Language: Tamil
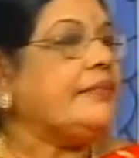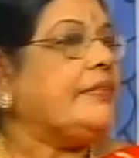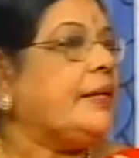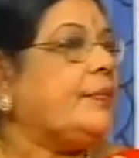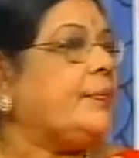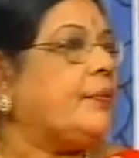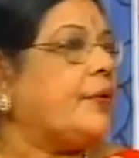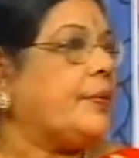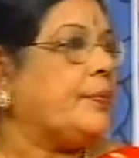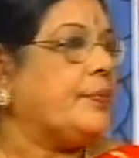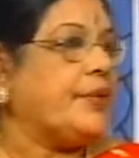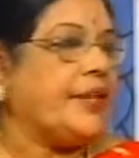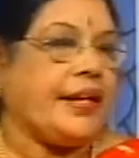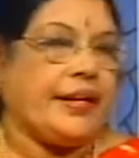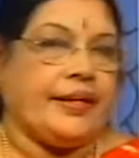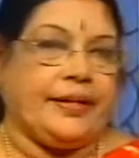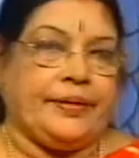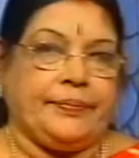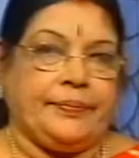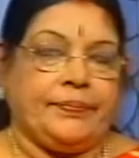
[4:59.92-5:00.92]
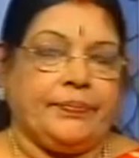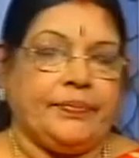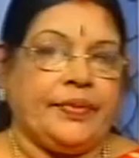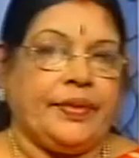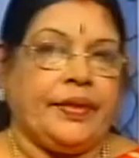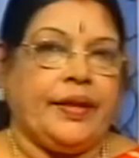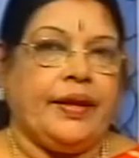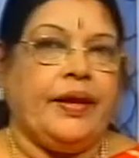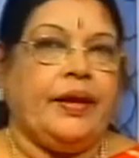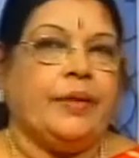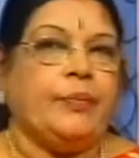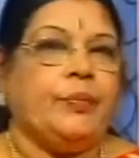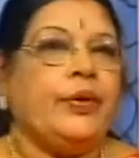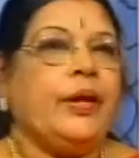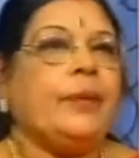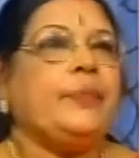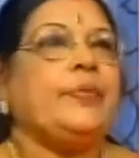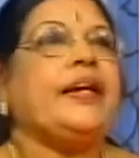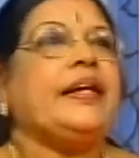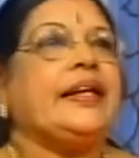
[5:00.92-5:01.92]
வசந்தவழி புலம்புகிறாள்
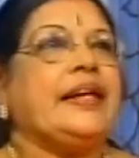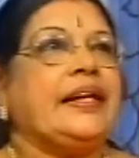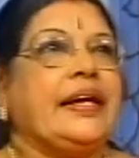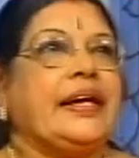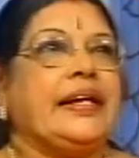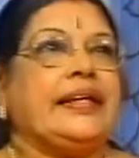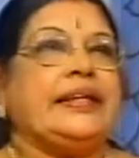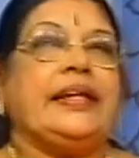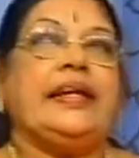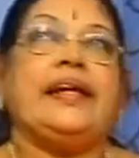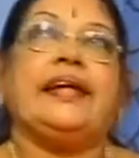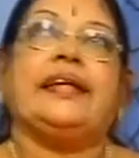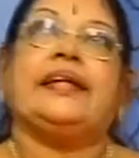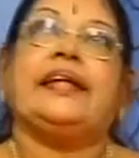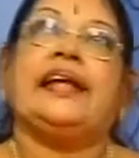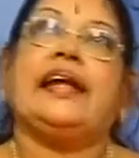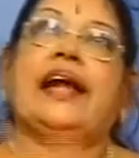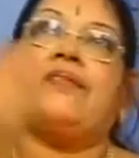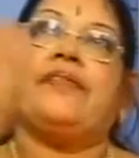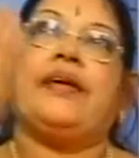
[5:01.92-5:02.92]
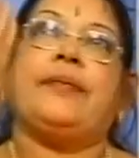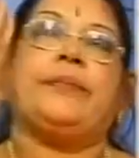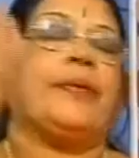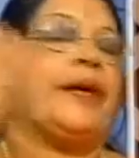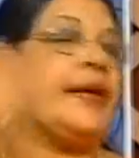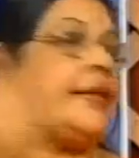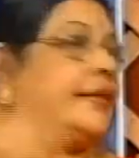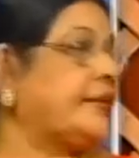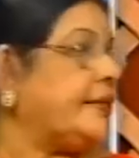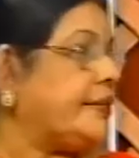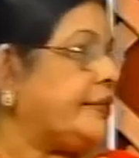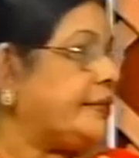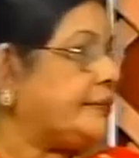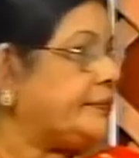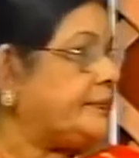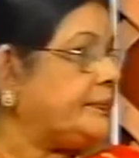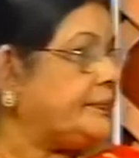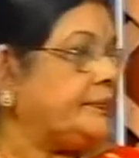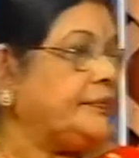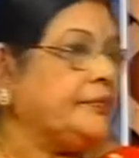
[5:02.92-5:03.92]
புலம்புகின்ற நேரத்தில் நிலாவை பார்த்து
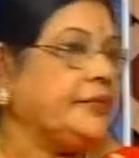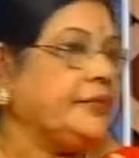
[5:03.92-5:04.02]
